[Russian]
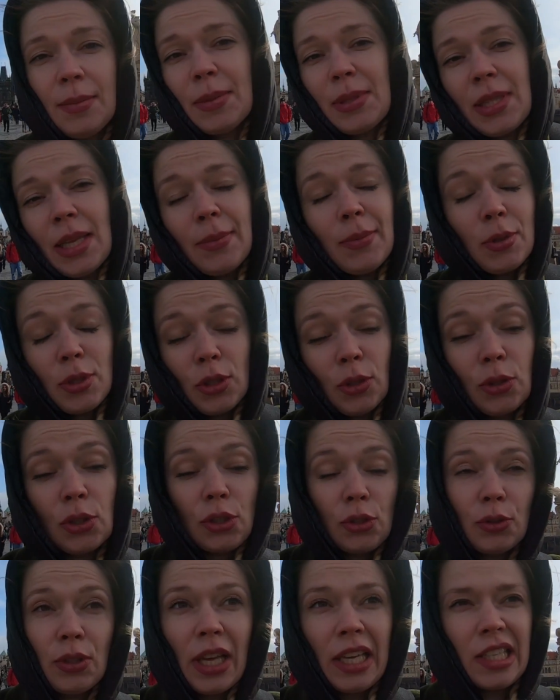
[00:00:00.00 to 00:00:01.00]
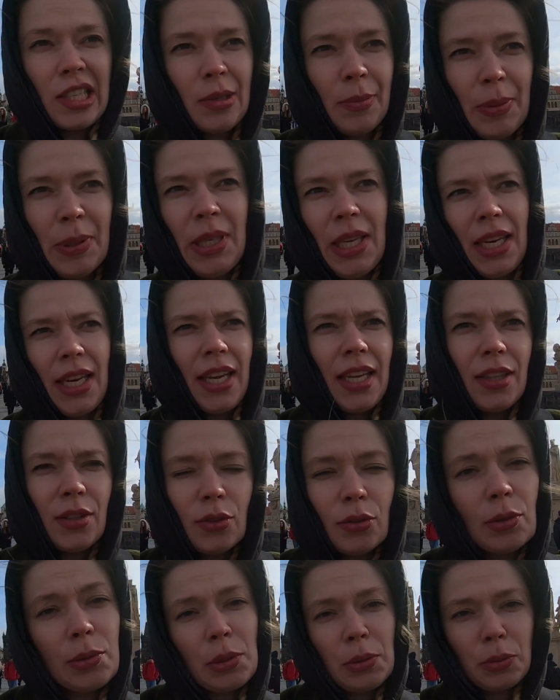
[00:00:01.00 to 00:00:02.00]
места можно очень удачно потереть,
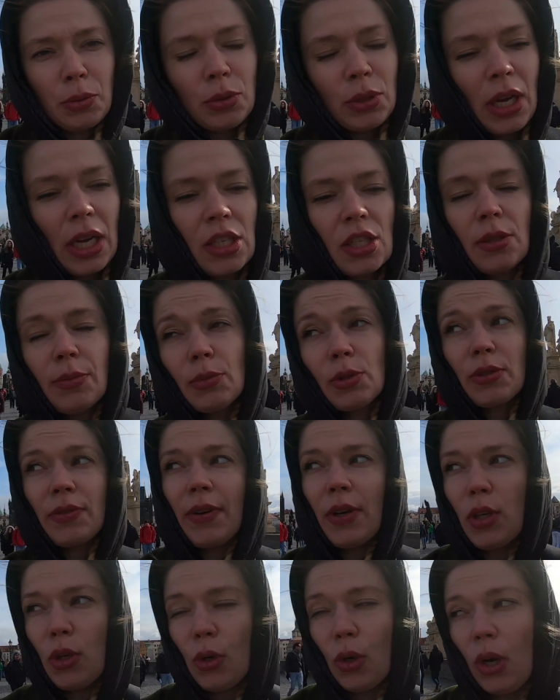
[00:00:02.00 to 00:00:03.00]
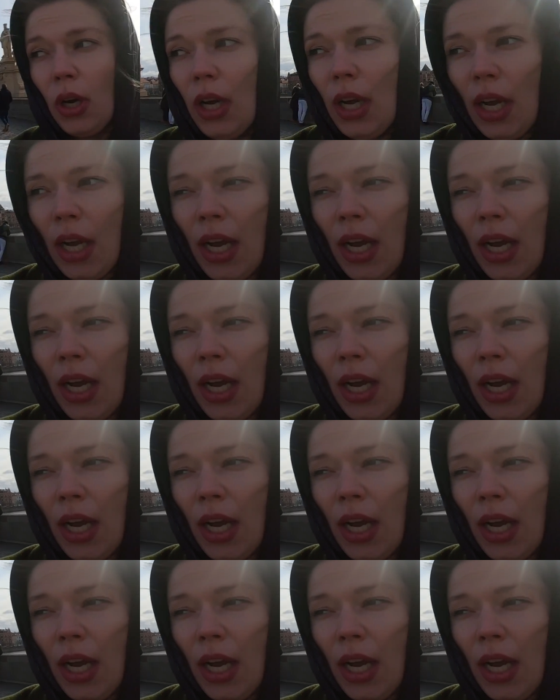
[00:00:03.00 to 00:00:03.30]
но, в общем, тут каждому свое.